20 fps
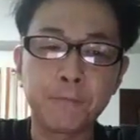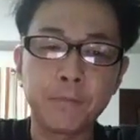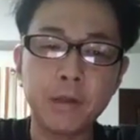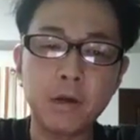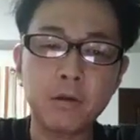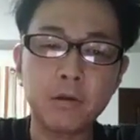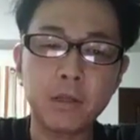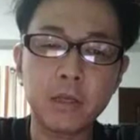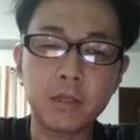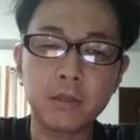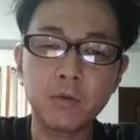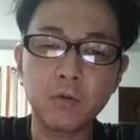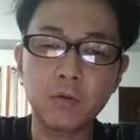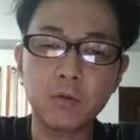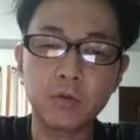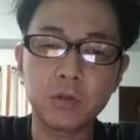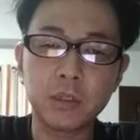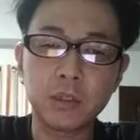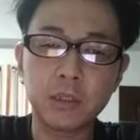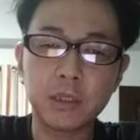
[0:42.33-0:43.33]
なんで、どん
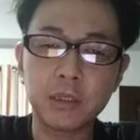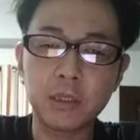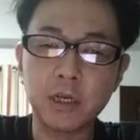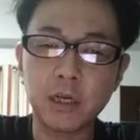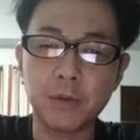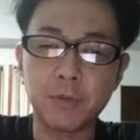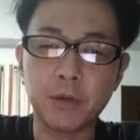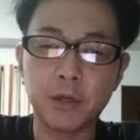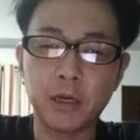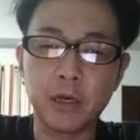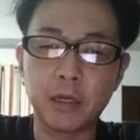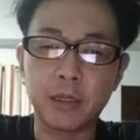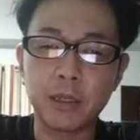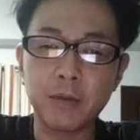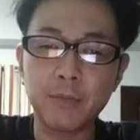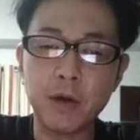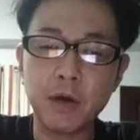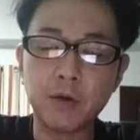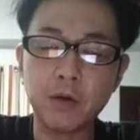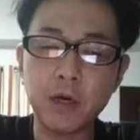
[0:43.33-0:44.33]
どん実践しなければいけない、
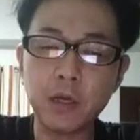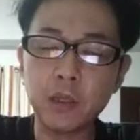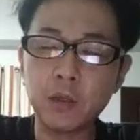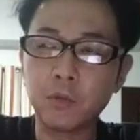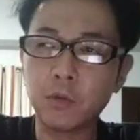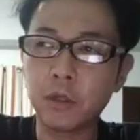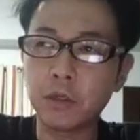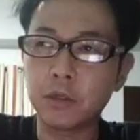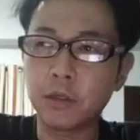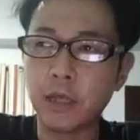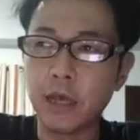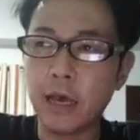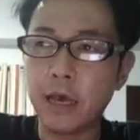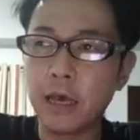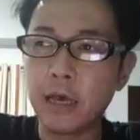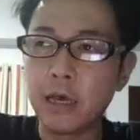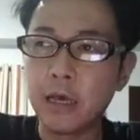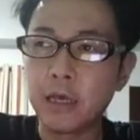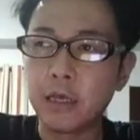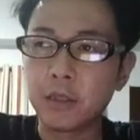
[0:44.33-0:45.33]
でバックエンドもです
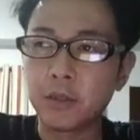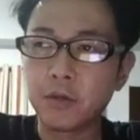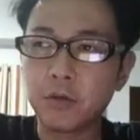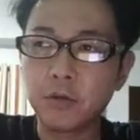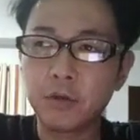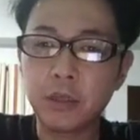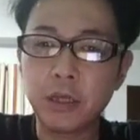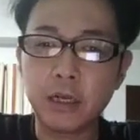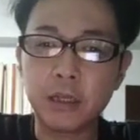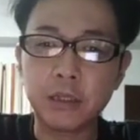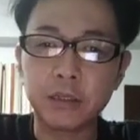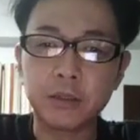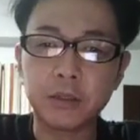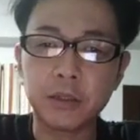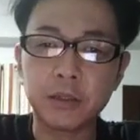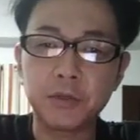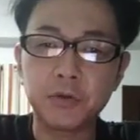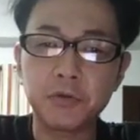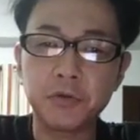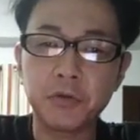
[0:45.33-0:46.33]
ね作ったらです
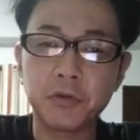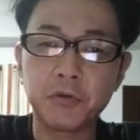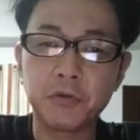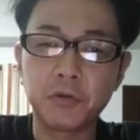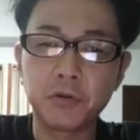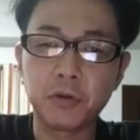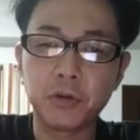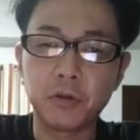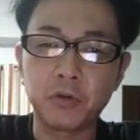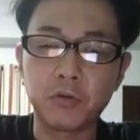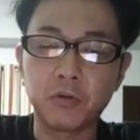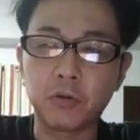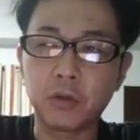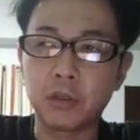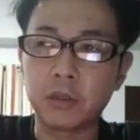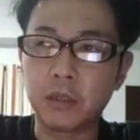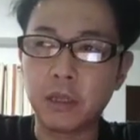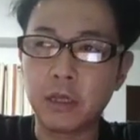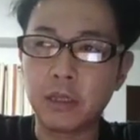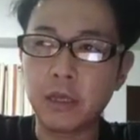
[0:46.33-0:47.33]
ねすぐに売るっていうことで
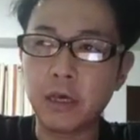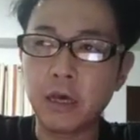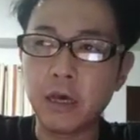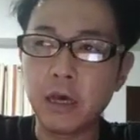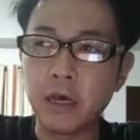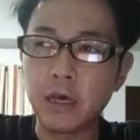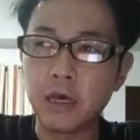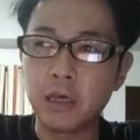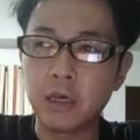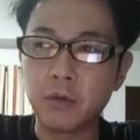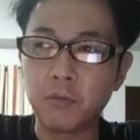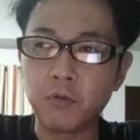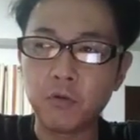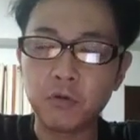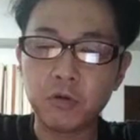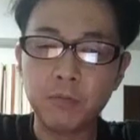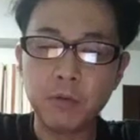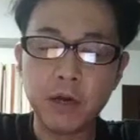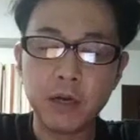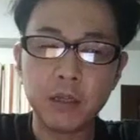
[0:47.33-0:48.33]
すねで
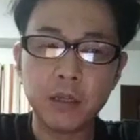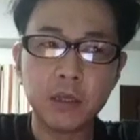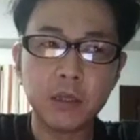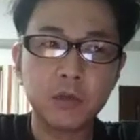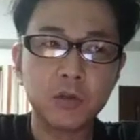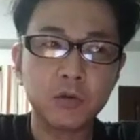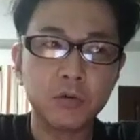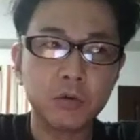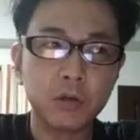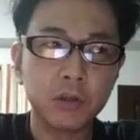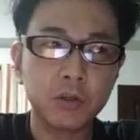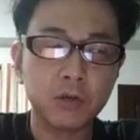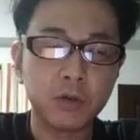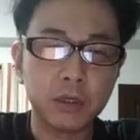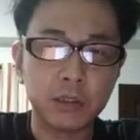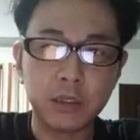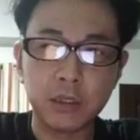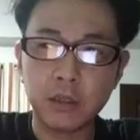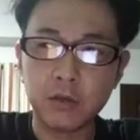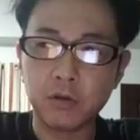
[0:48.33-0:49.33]
僕の周りで1億以上
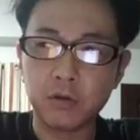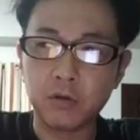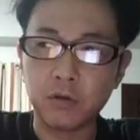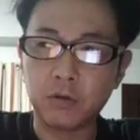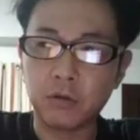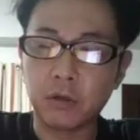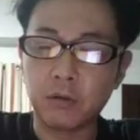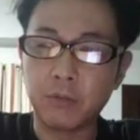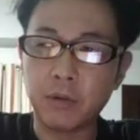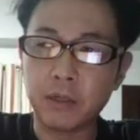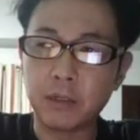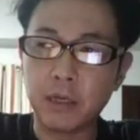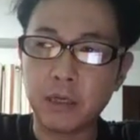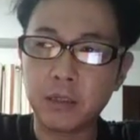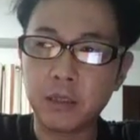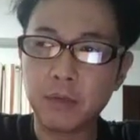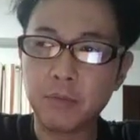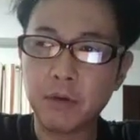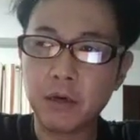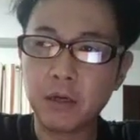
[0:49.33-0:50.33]
稼いでる人とか、まあ、
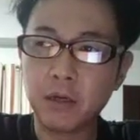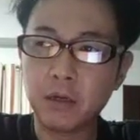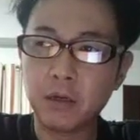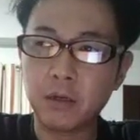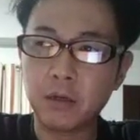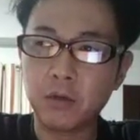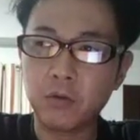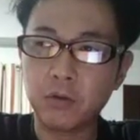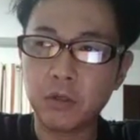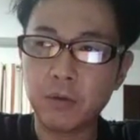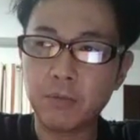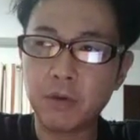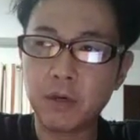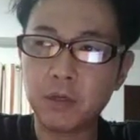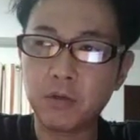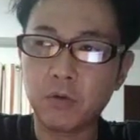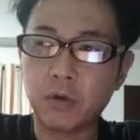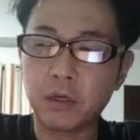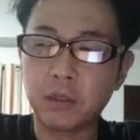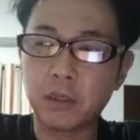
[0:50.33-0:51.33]
3000万4000万
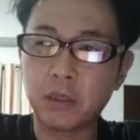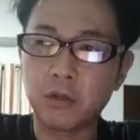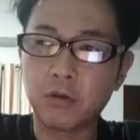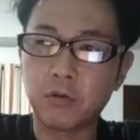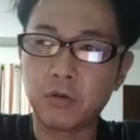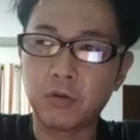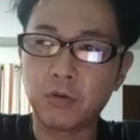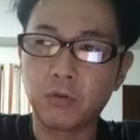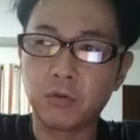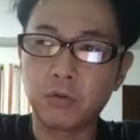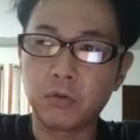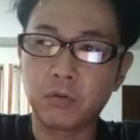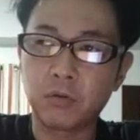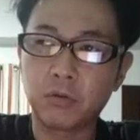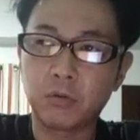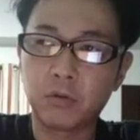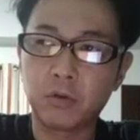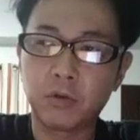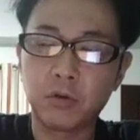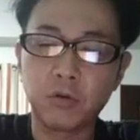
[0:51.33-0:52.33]
以上稼いでる人の
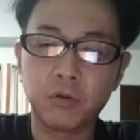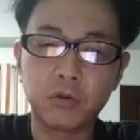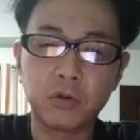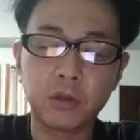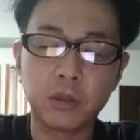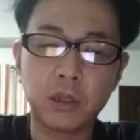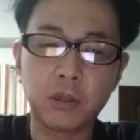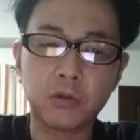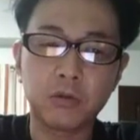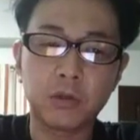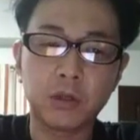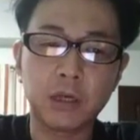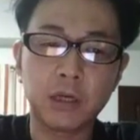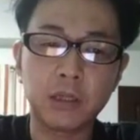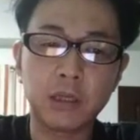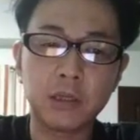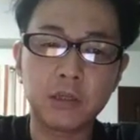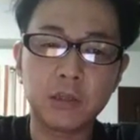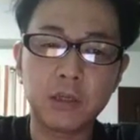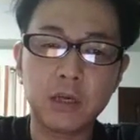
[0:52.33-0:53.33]
共通点として必
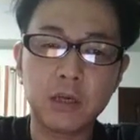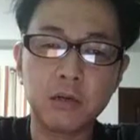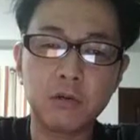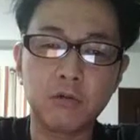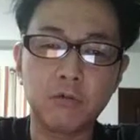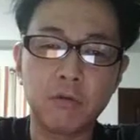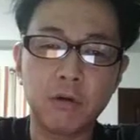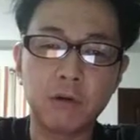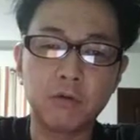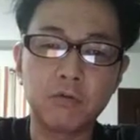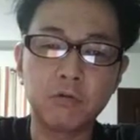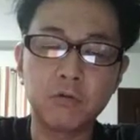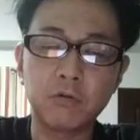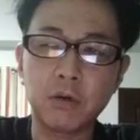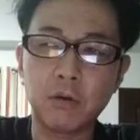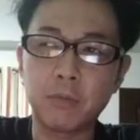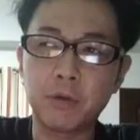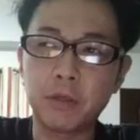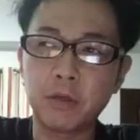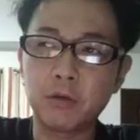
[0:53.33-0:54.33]
ず言えるのは売るの
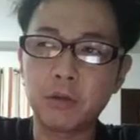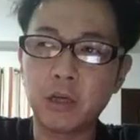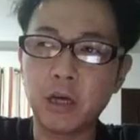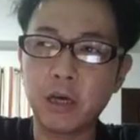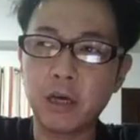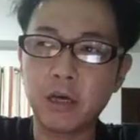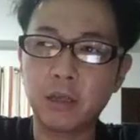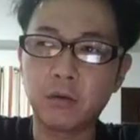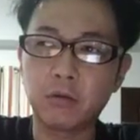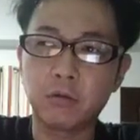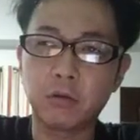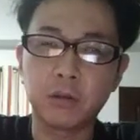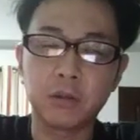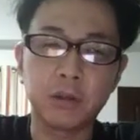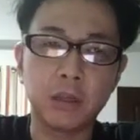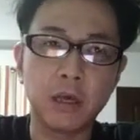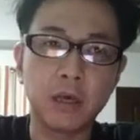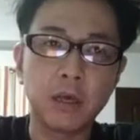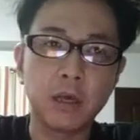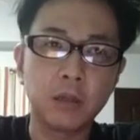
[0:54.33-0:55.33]
がめちゃくちゃ早いってことです
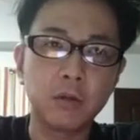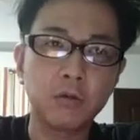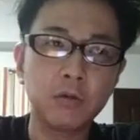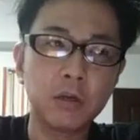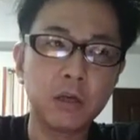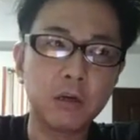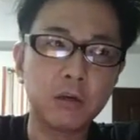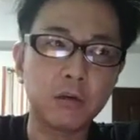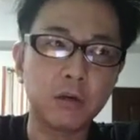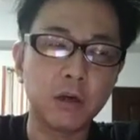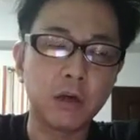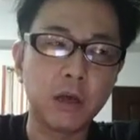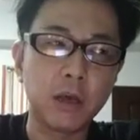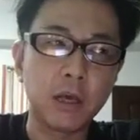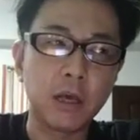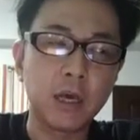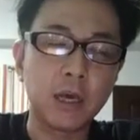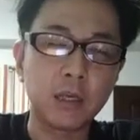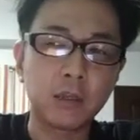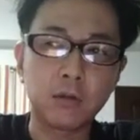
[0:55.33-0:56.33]
ねとにかく、
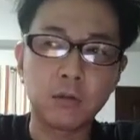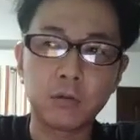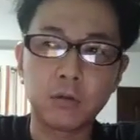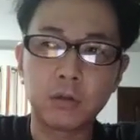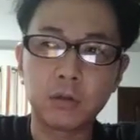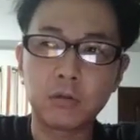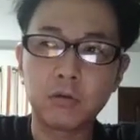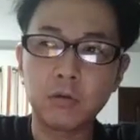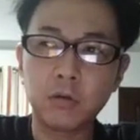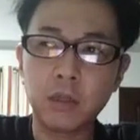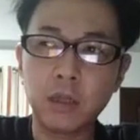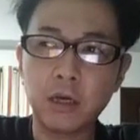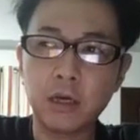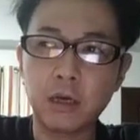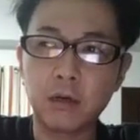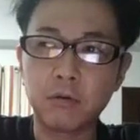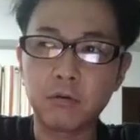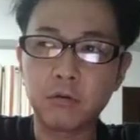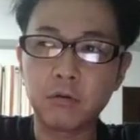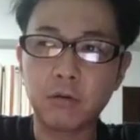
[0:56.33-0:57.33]
えっと、作ってか
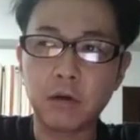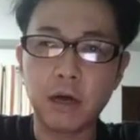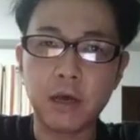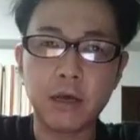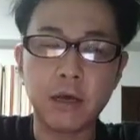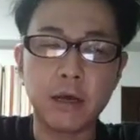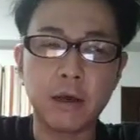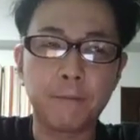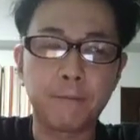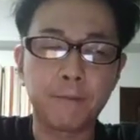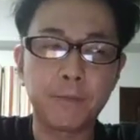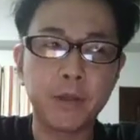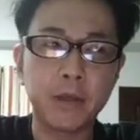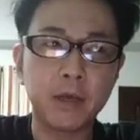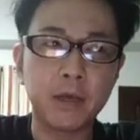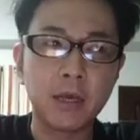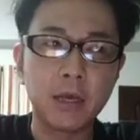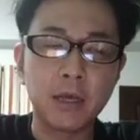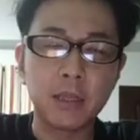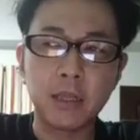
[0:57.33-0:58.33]
ら売るのが早い
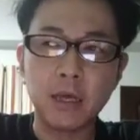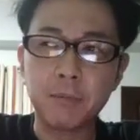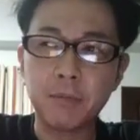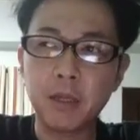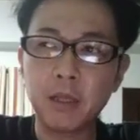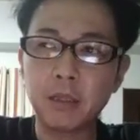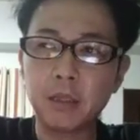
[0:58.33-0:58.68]
で